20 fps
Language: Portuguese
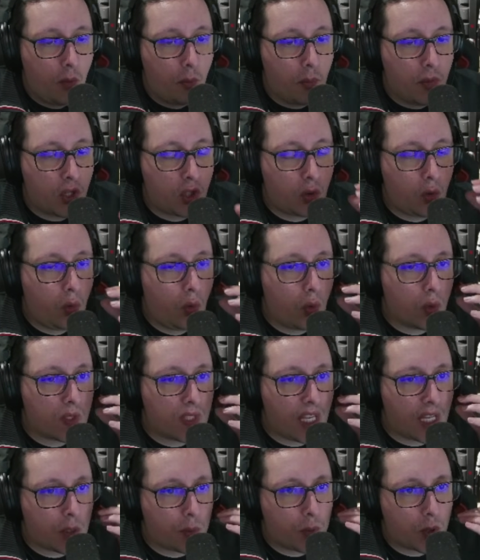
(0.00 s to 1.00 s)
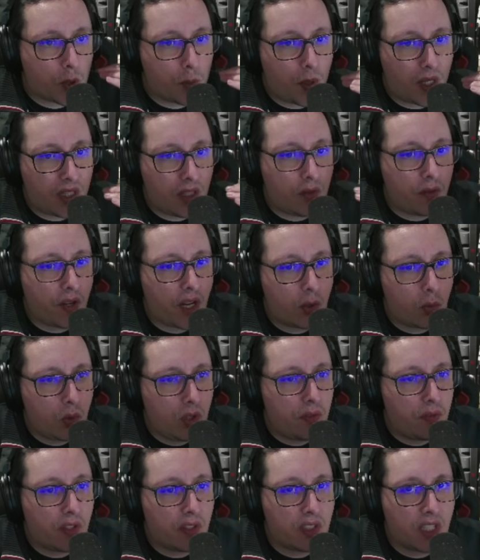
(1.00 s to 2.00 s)
Mas tu consegues perspectivar um
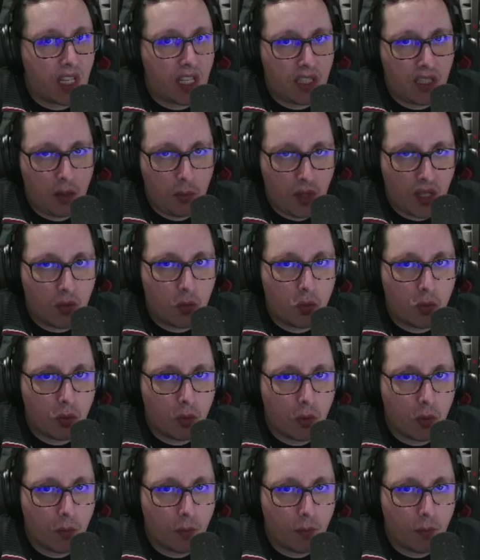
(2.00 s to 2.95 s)
nível de rendimento.